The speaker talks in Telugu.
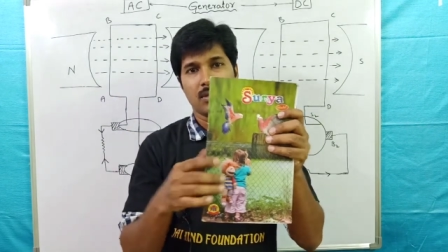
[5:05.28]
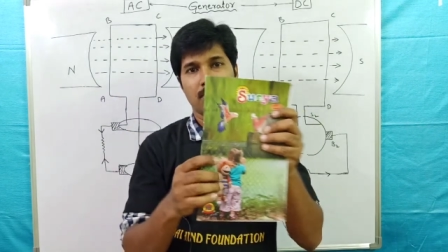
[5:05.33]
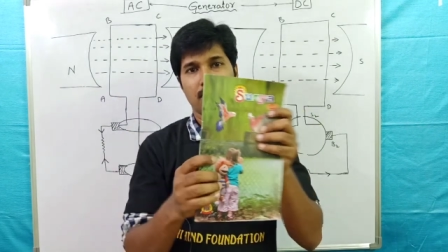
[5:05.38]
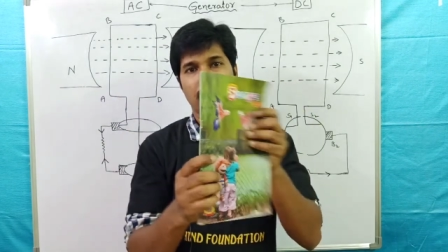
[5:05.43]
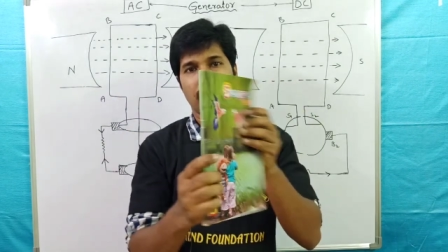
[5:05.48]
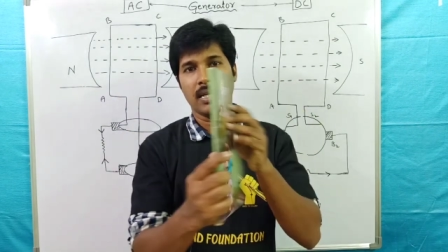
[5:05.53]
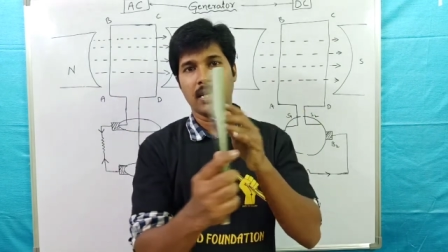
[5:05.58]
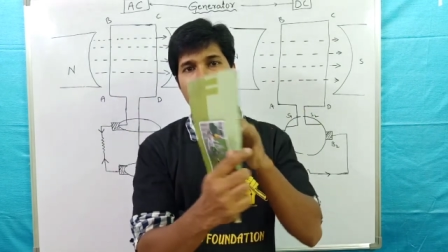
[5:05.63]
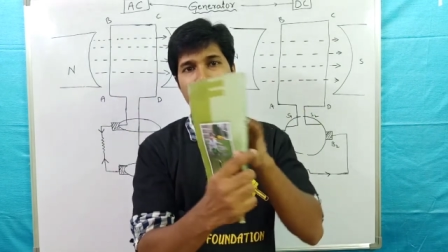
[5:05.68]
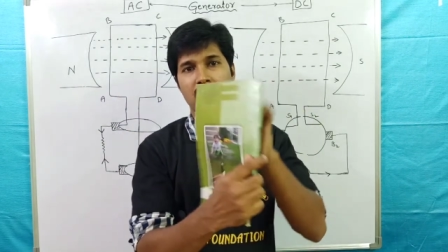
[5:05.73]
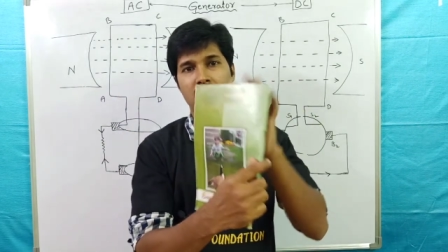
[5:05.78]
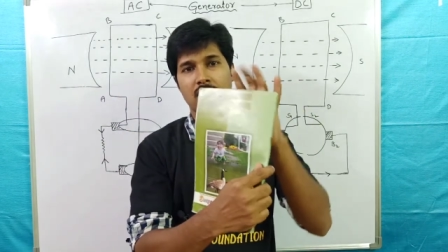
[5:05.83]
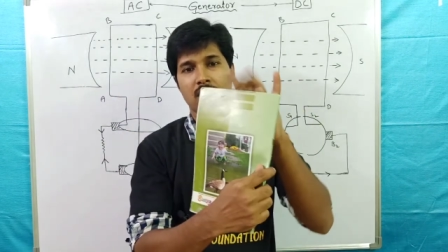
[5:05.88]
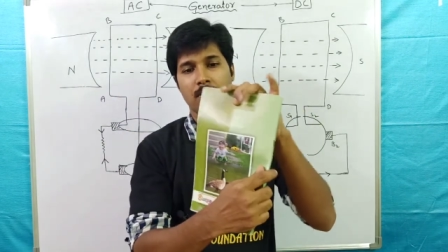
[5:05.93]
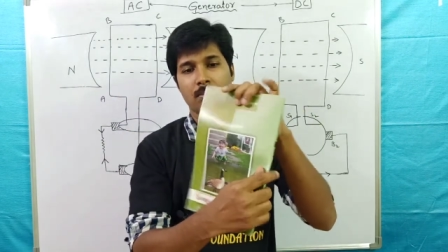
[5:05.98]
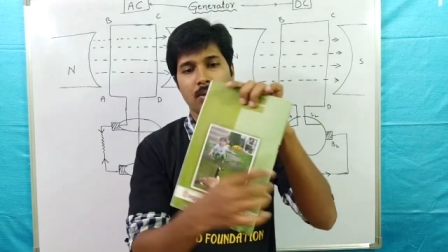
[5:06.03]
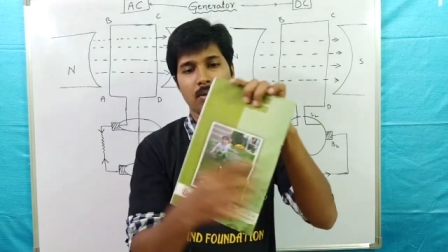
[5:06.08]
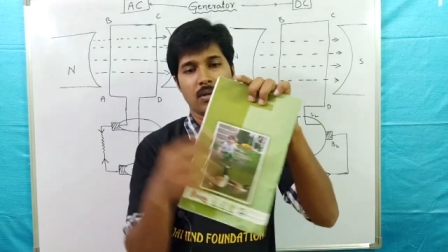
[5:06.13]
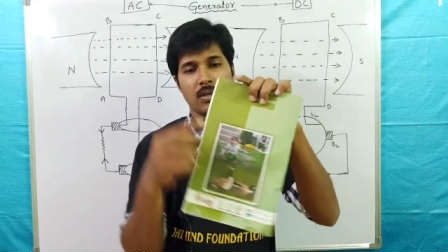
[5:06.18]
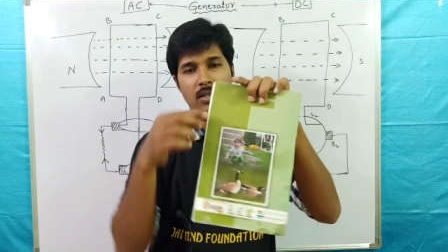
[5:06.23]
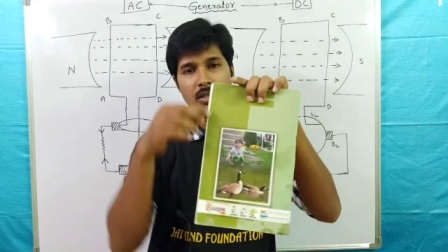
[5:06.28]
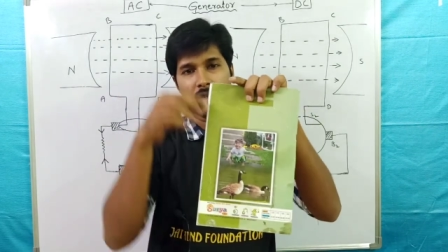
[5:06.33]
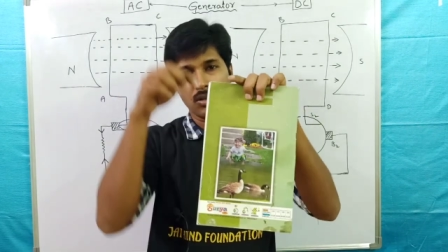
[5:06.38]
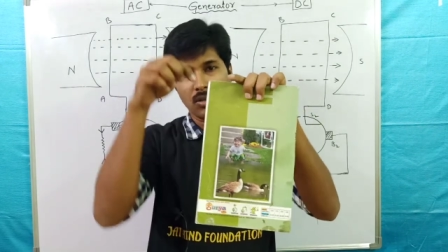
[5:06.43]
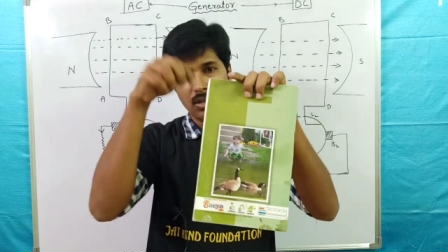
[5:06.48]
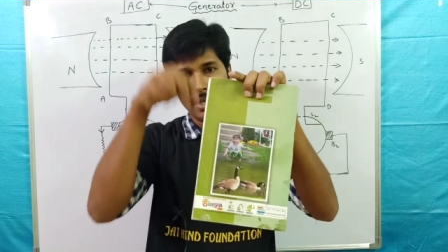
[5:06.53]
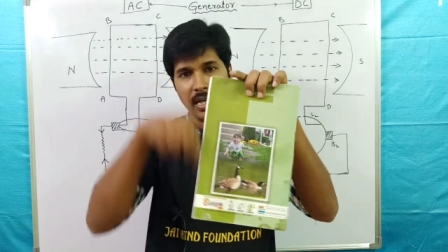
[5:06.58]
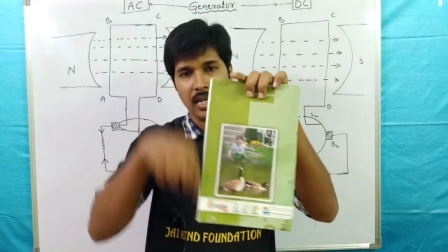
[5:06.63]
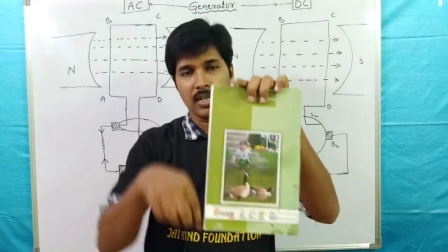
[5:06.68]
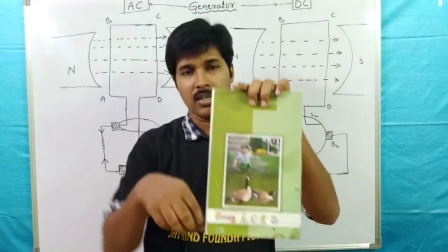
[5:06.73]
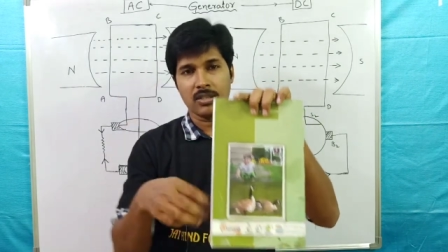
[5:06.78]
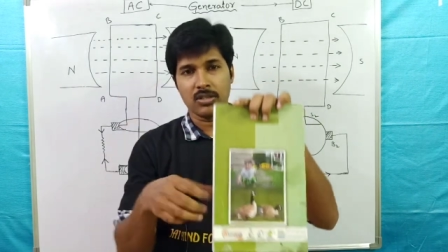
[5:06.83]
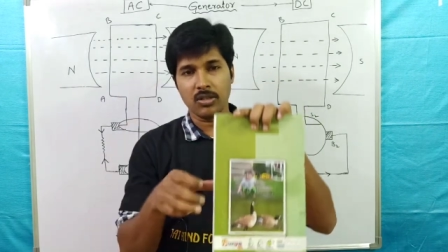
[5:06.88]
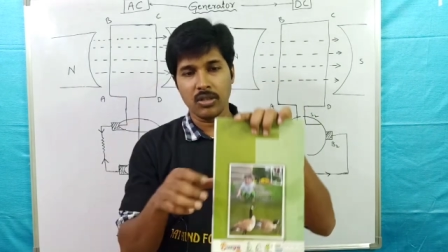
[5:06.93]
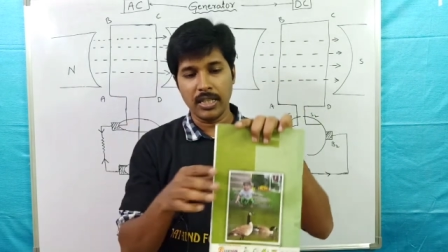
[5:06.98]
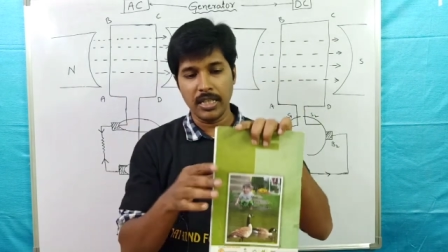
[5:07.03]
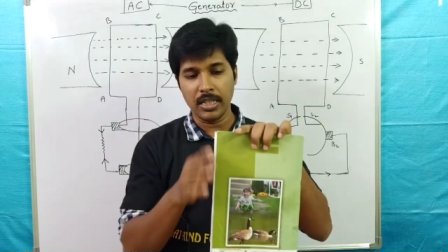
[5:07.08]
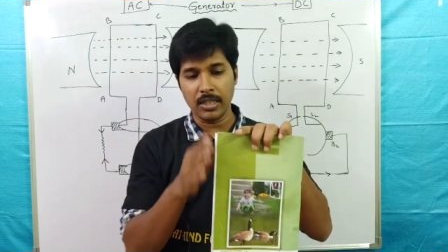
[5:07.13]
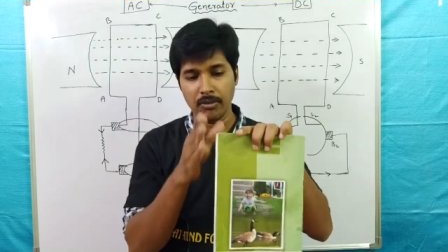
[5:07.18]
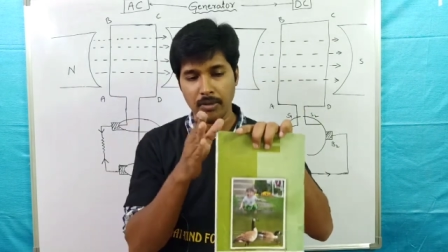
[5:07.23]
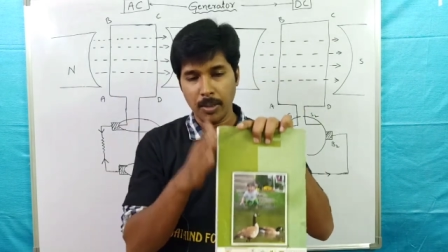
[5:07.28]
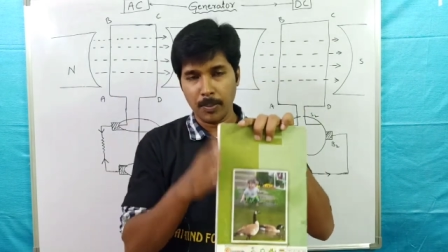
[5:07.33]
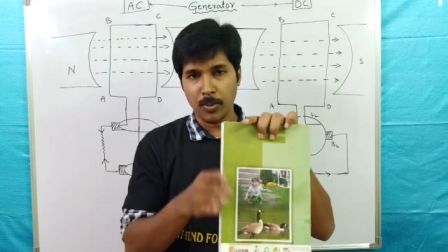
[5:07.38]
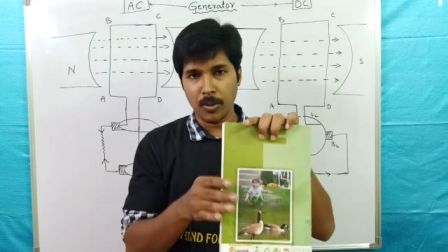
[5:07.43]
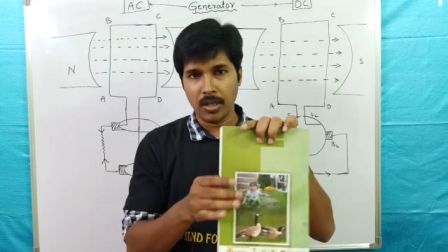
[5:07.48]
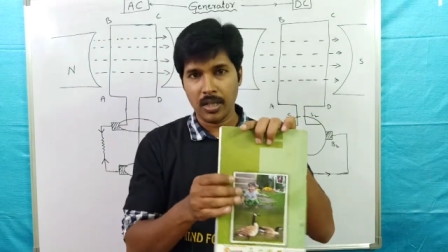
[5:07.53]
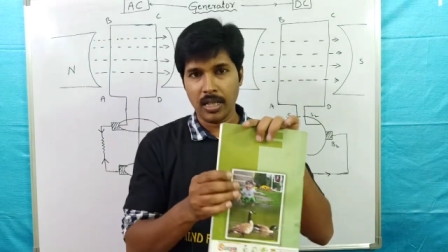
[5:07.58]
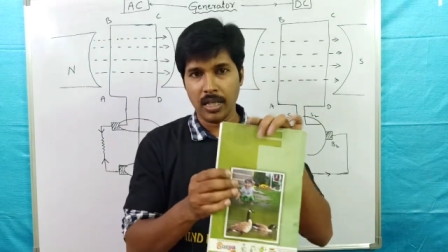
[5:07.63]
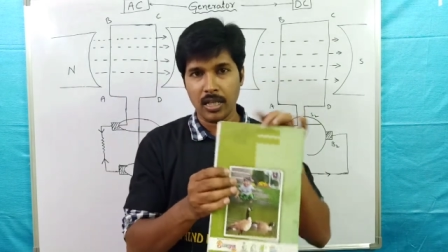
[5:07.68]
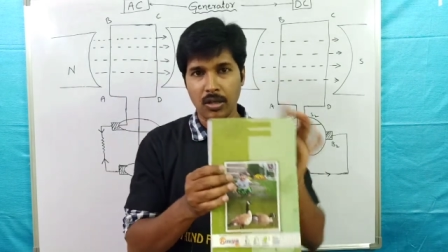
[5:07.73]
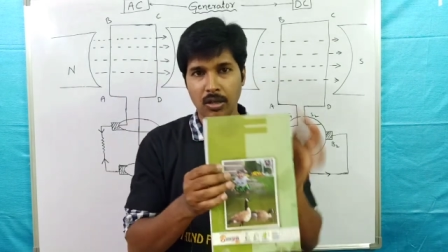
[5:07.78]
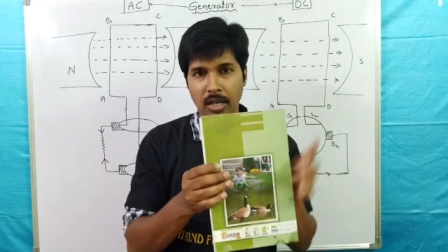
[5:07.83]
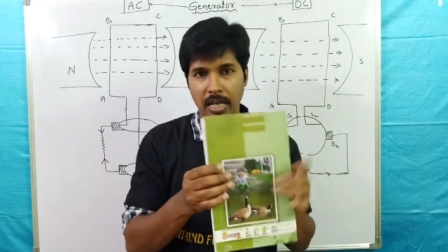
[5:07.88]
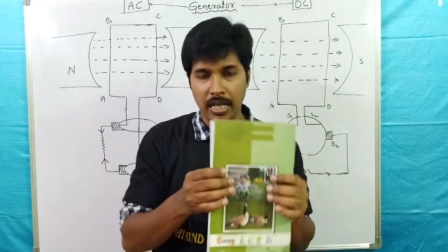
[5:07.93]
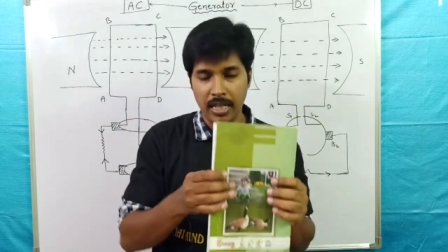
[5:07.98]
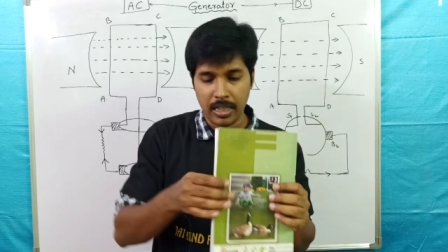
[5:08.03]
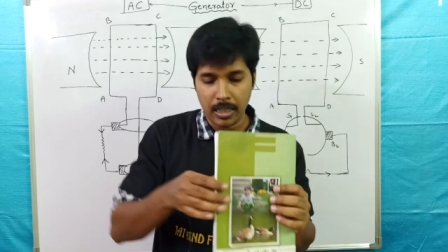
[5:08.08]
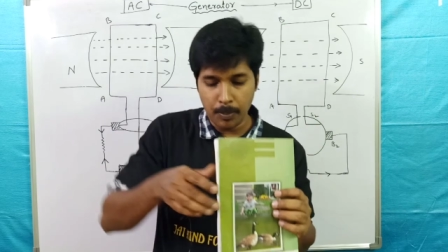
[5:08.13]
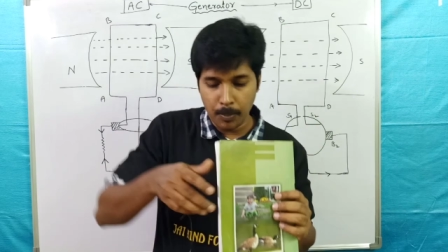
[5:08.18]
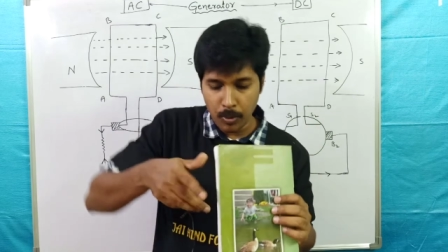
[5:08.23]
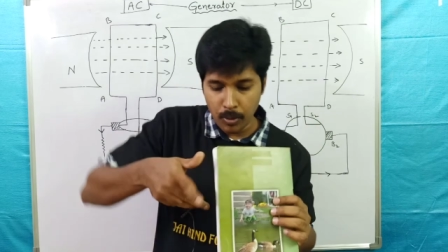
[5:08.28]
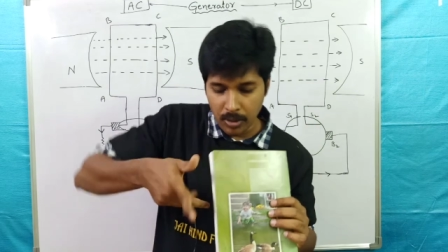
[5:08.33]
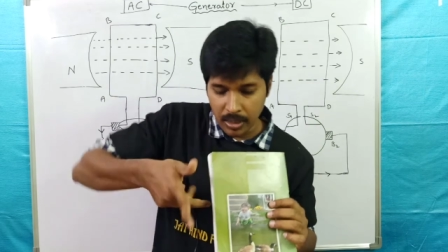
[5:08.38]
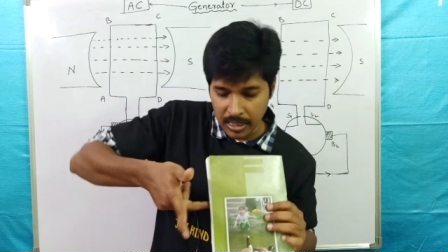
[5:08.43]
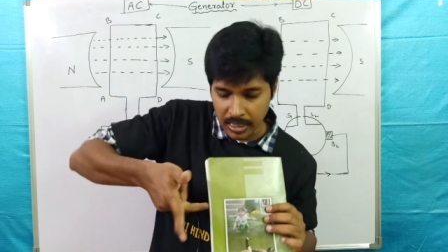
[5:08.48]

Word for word: మళ్ళీ ఇటు వచ్చినప్పుడు ఇందులో కూడా కరెంట్ సో ఇటువైపు ఉన్న దాంట్లో కరెంట్ ఎప్పుడు